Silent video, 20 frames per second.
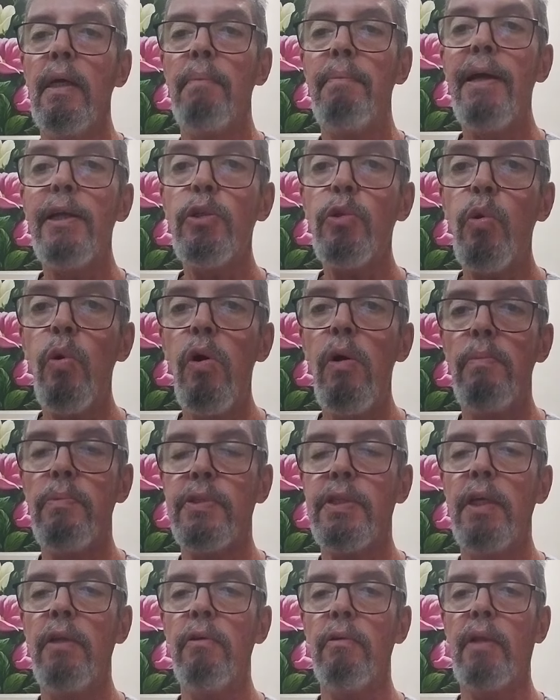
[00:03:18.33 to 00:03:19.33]
Mas como,
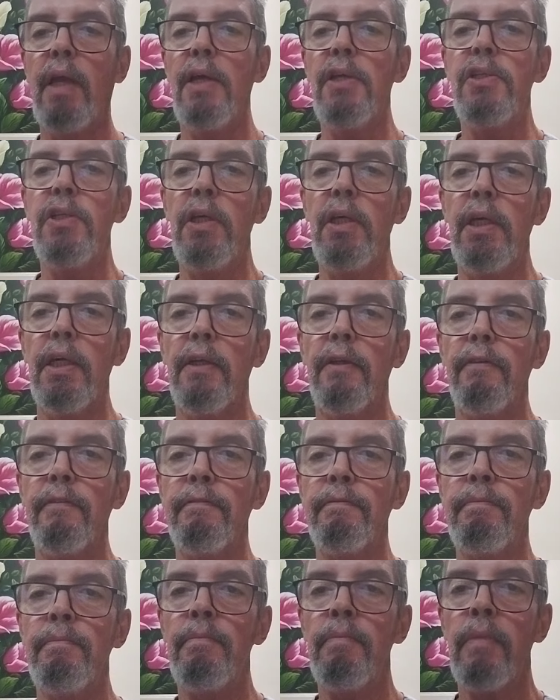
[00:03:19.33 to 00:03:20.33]
se não tem dinheiro?